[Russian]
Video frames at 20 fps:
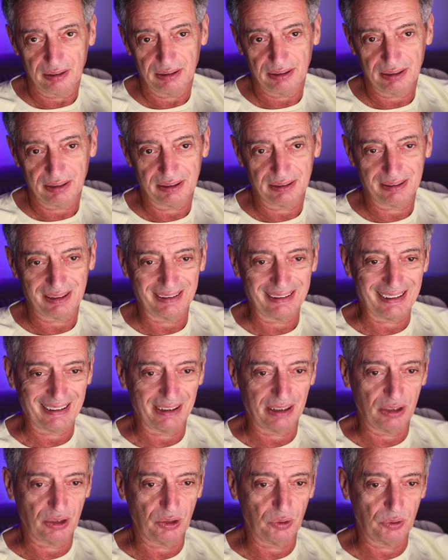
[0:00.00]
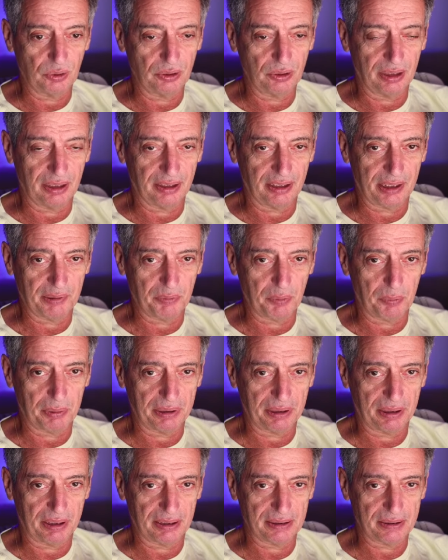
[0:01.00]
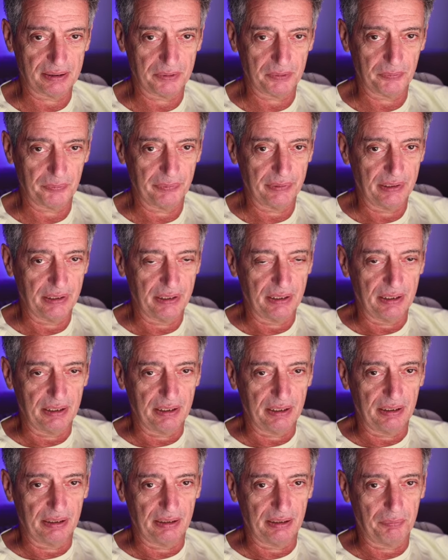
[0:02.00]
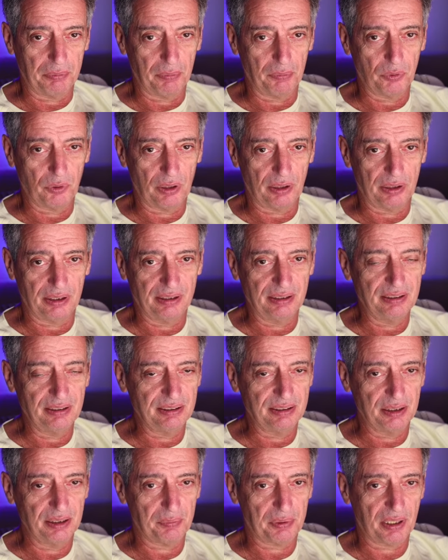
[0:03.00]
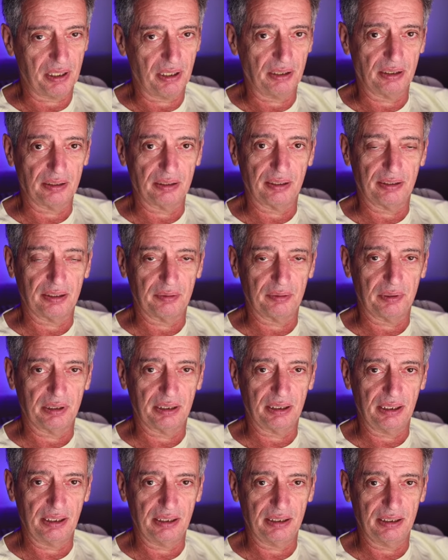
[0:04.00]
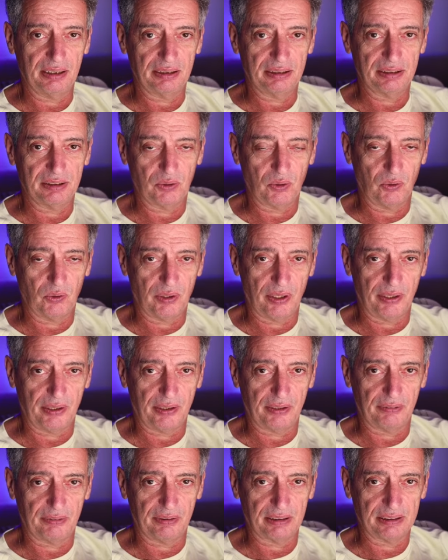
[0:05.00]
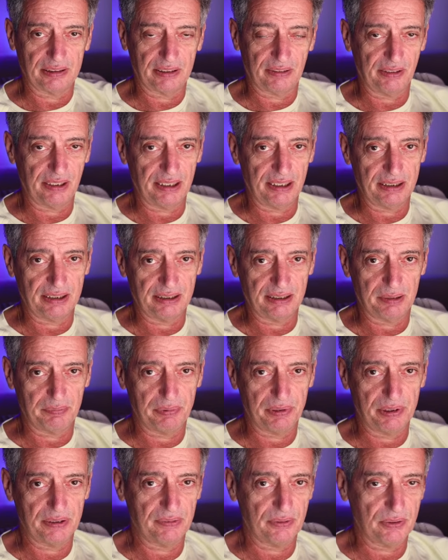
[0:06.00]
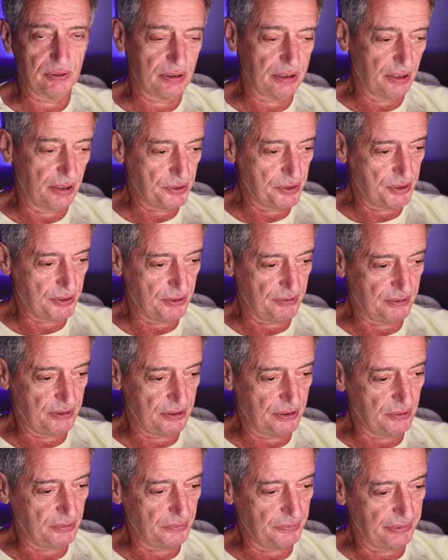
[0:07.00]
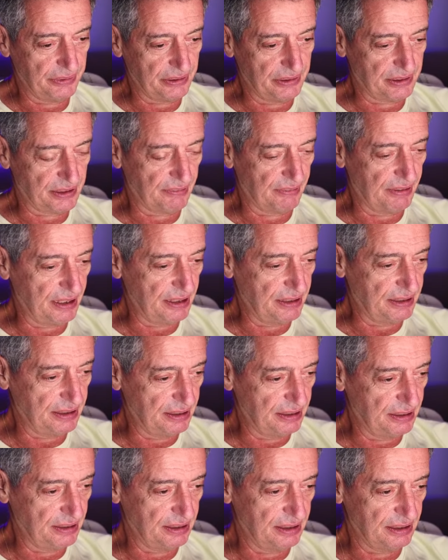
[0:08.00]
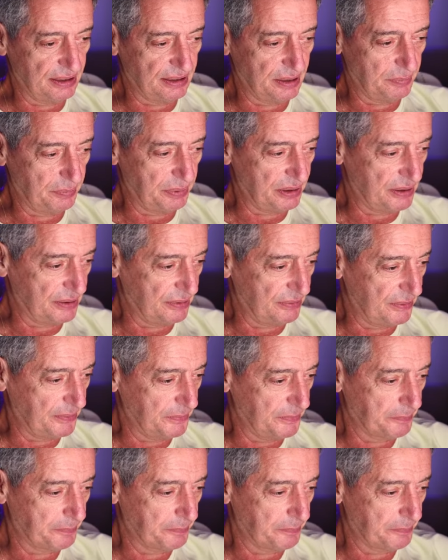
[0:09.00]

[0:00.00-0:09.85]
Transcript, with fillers: задали тон этому подкасту. Напомню, единственное правило на этом канале – 100 лайков оставляете, записываю следующее видео. Не оставляете, не записываю.